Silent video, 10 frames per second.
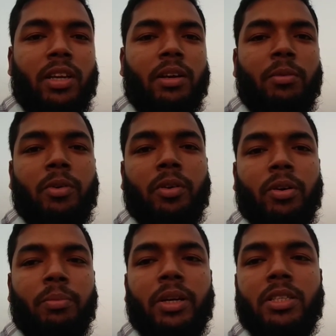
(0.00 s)
থেকে
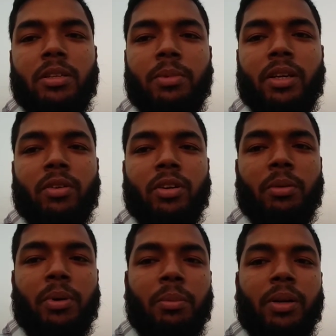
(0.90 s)
মেডিসিন বিক্রি করতে
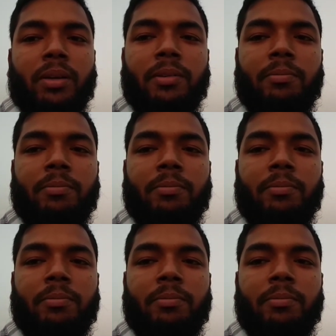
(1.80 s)
পারবেন